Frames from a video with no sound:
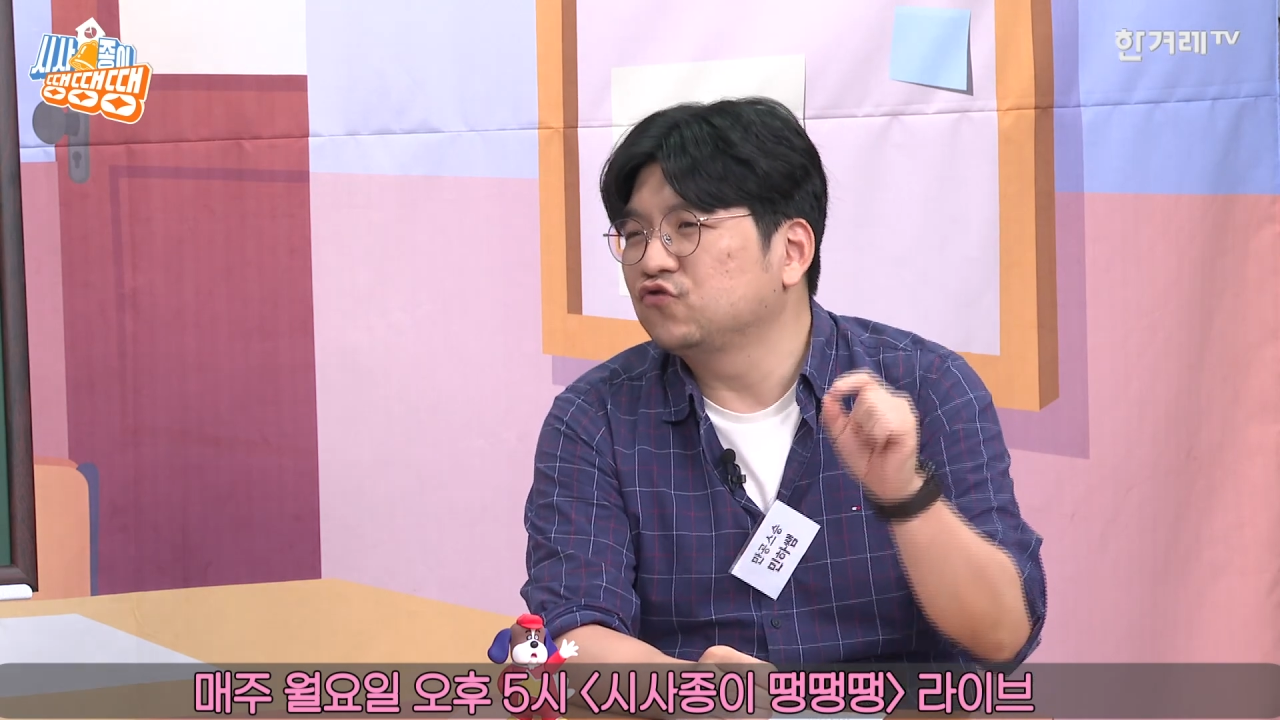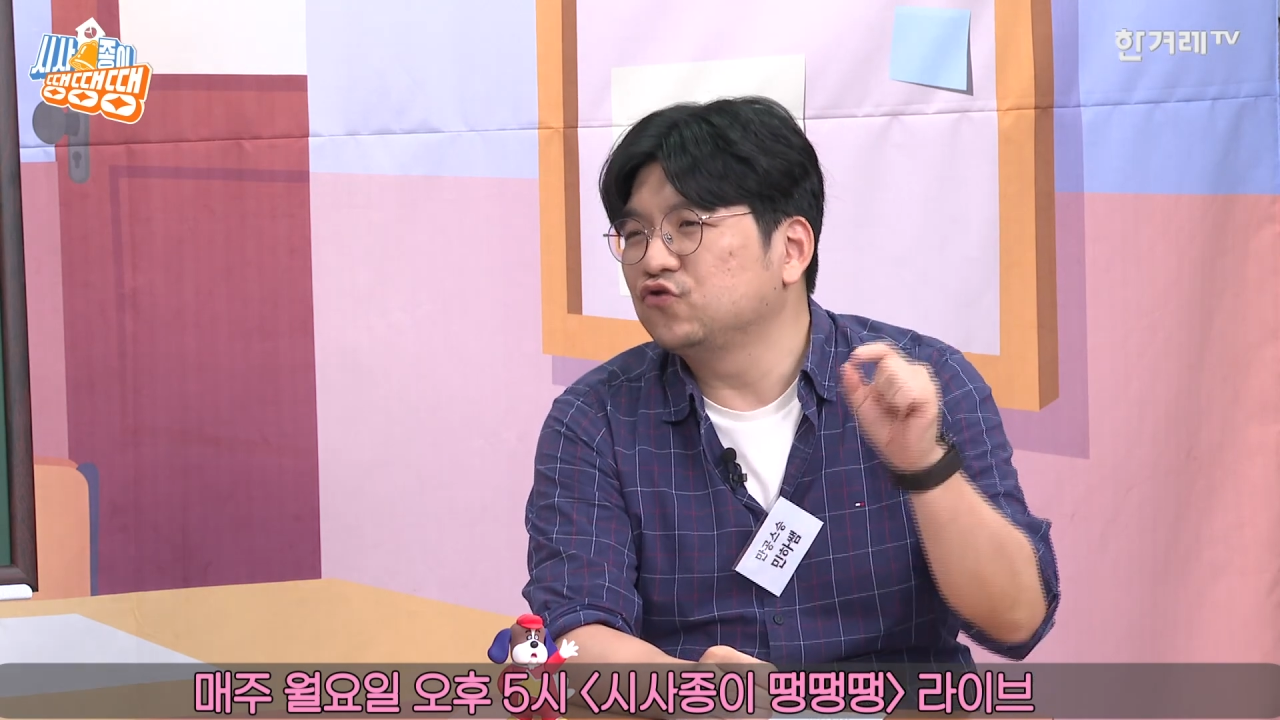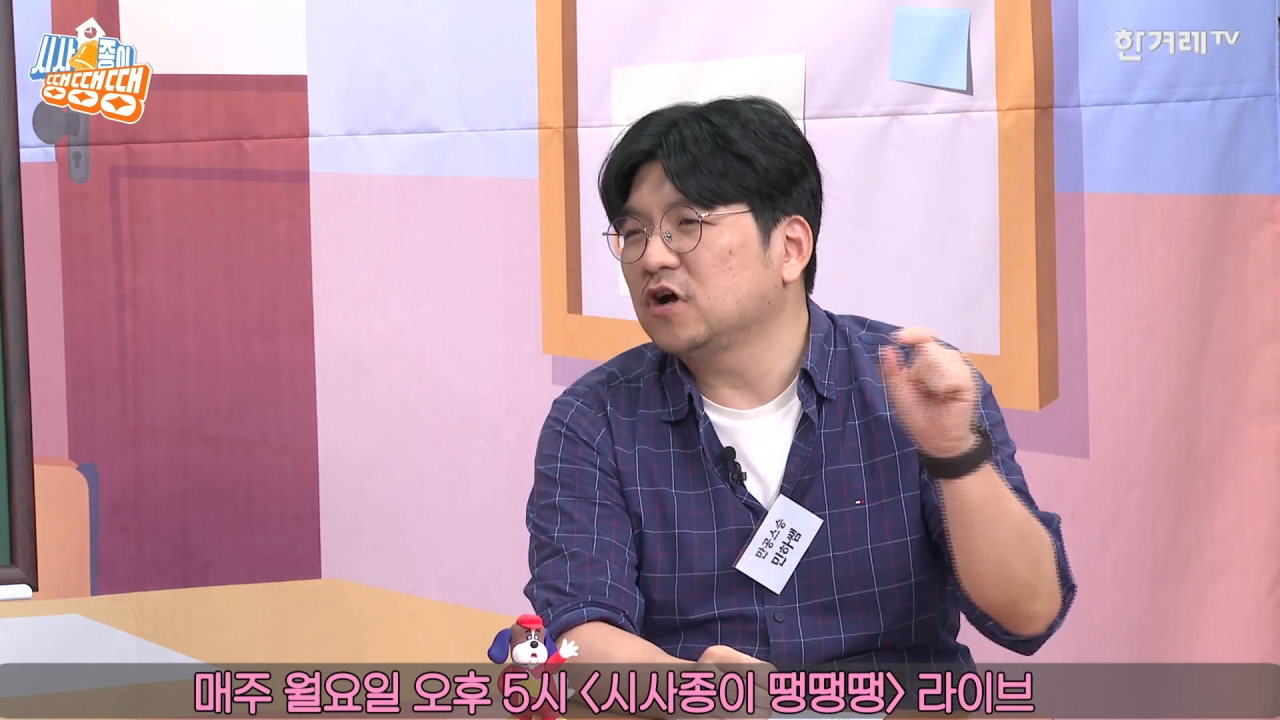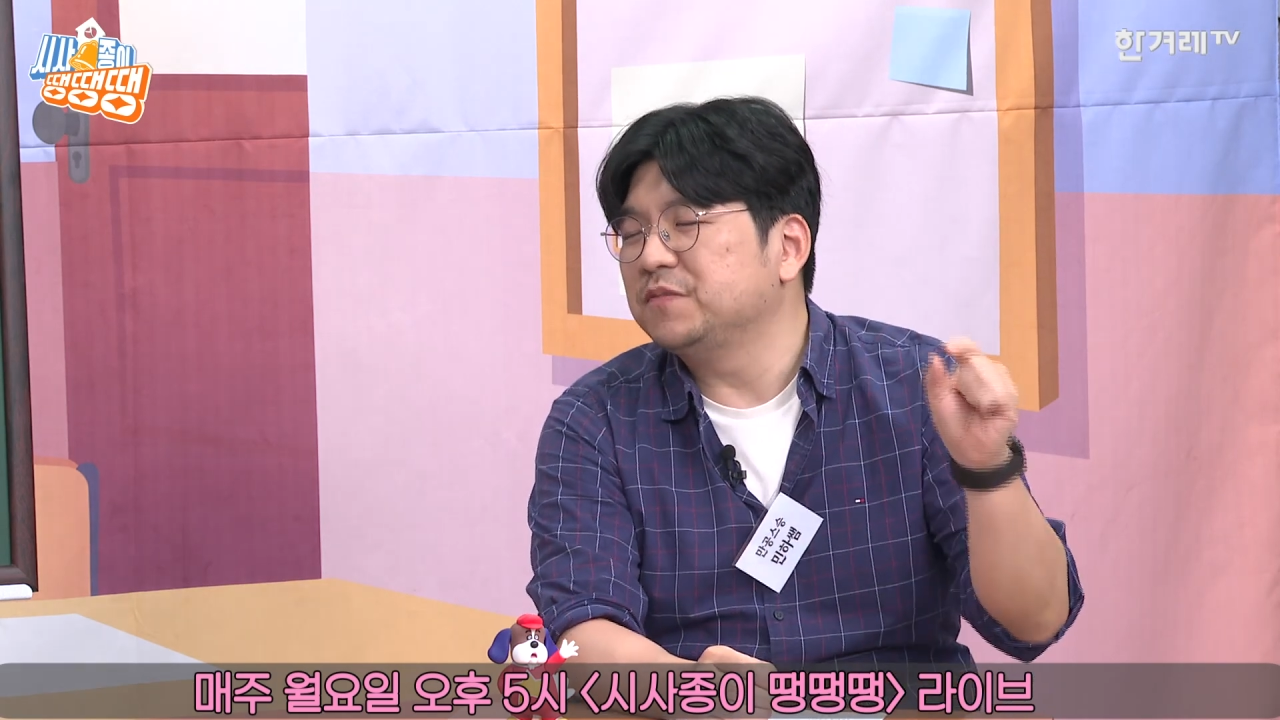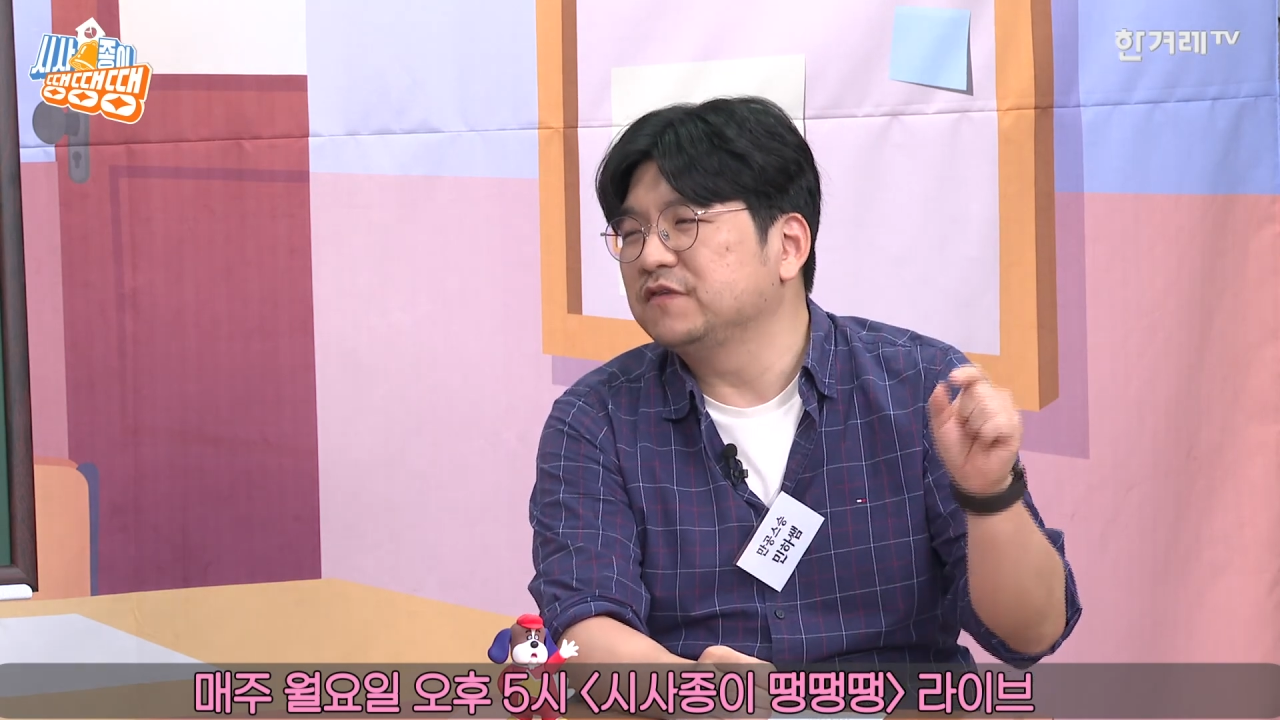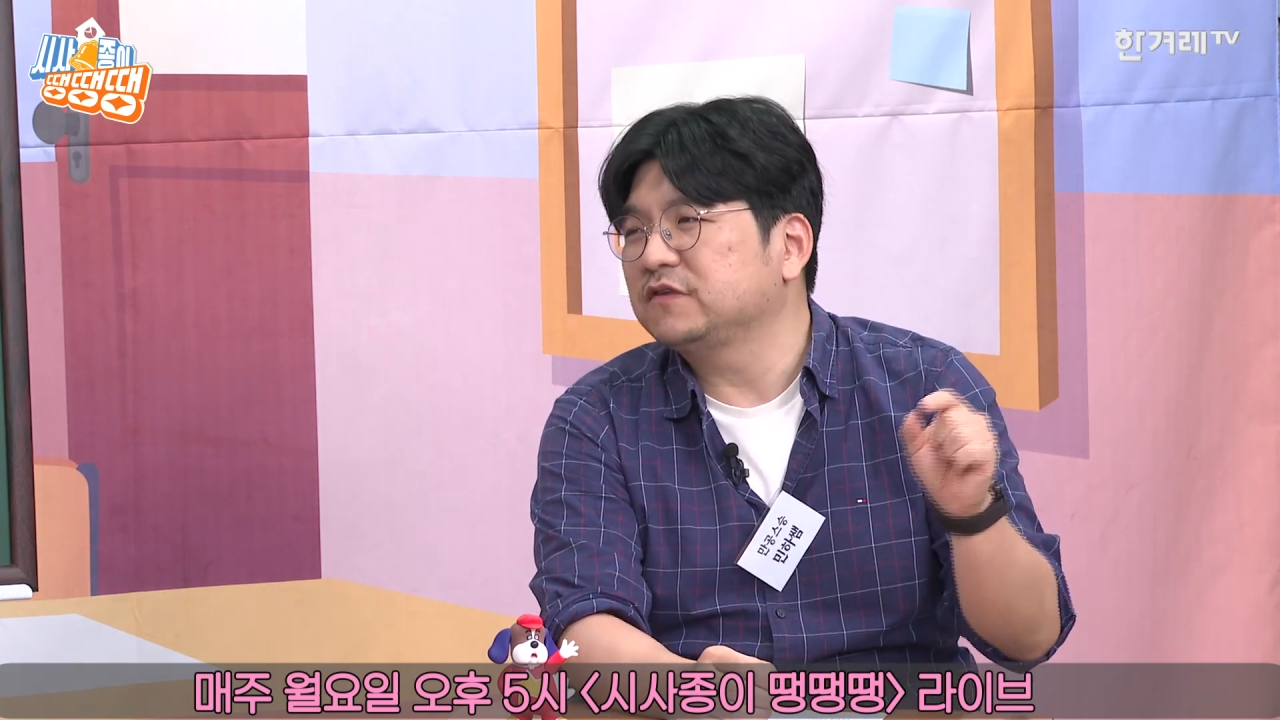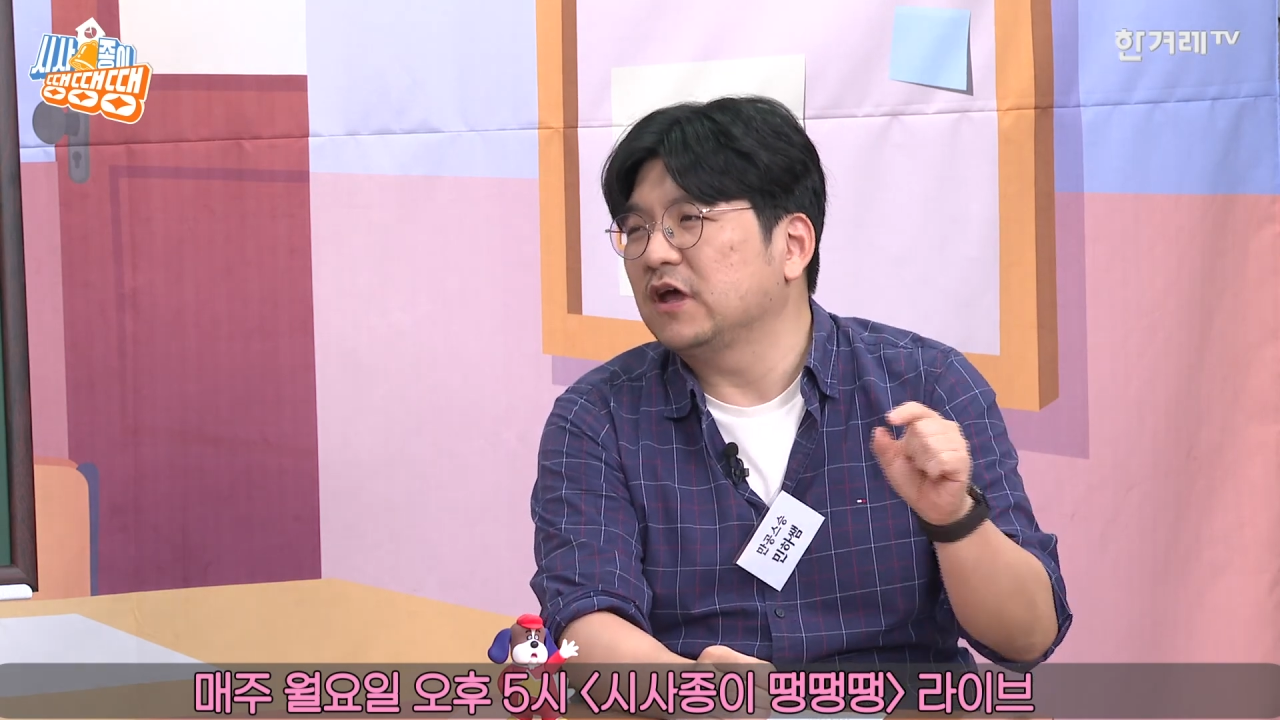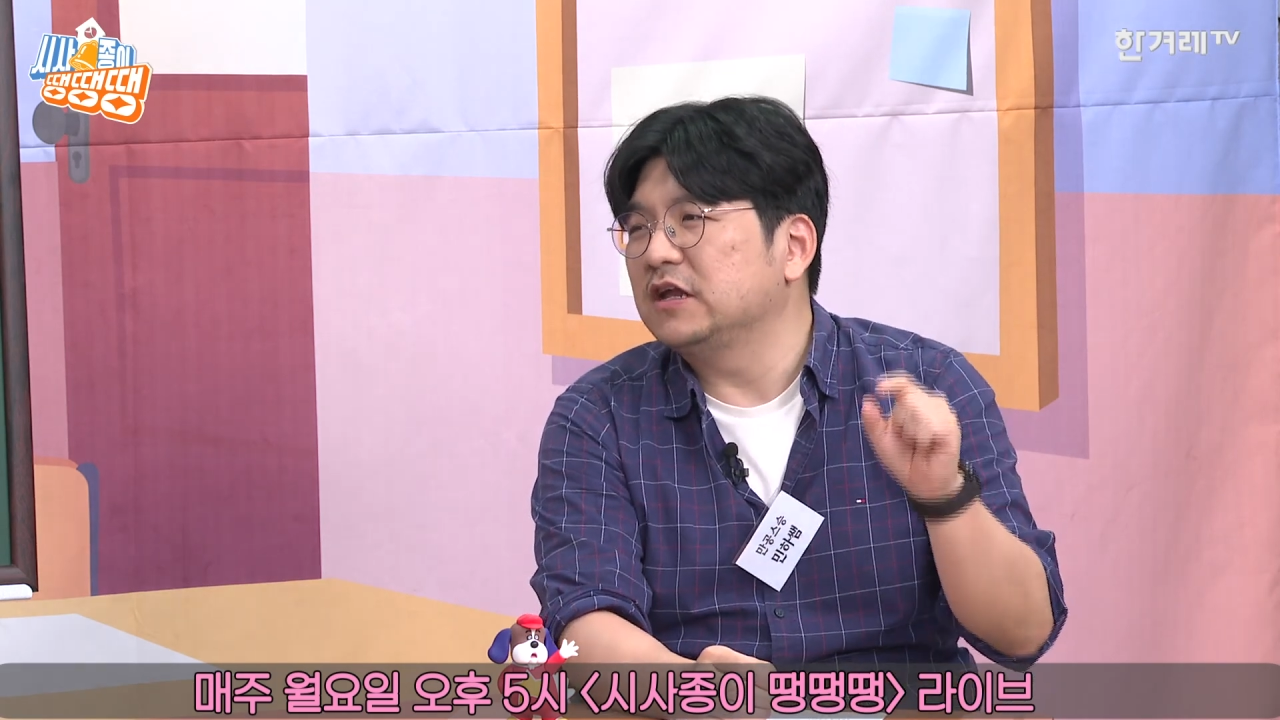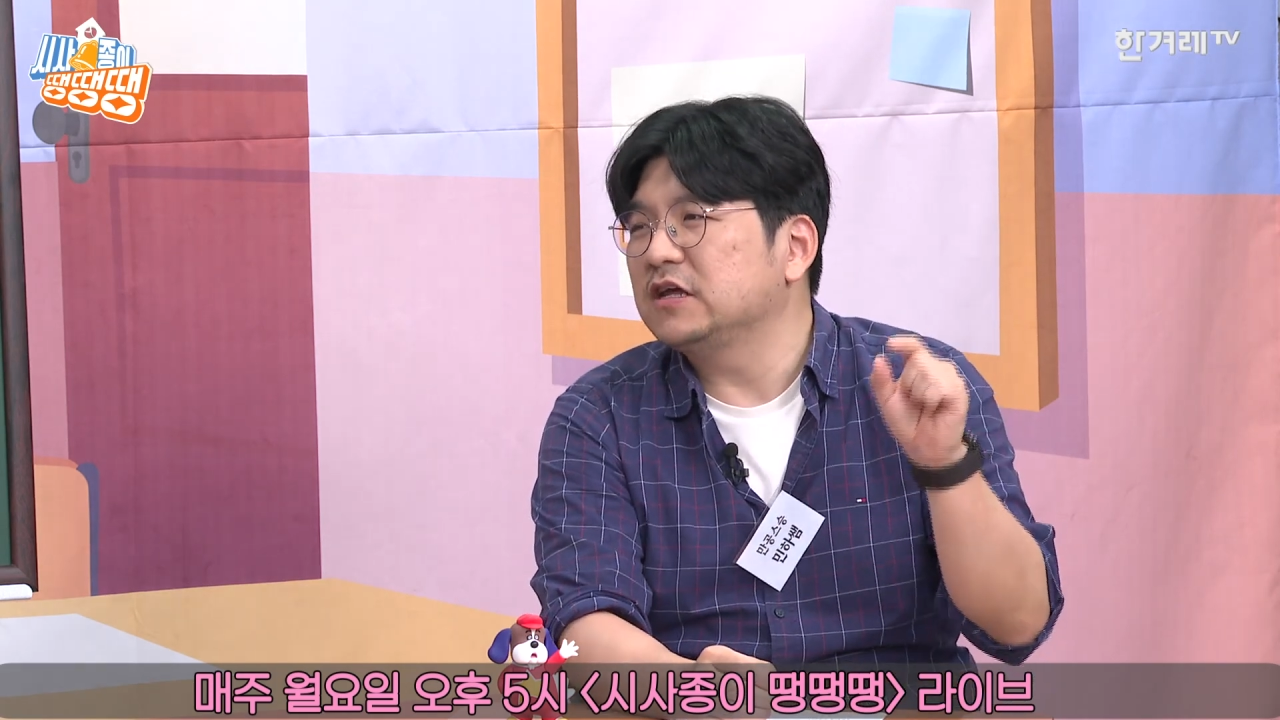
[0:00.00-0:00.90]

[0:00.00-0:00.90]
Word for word: 구조가 비슷해.